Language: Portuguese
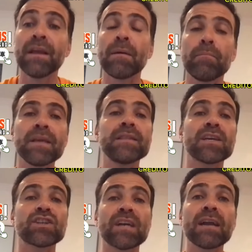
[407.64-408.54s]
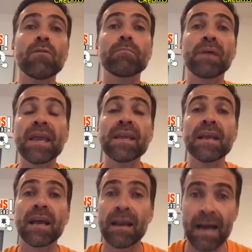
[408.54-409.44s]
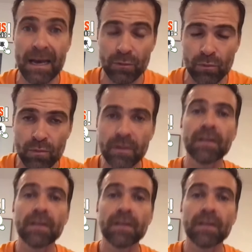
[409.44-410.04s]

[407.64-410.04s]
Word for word: me deixaram bem claro.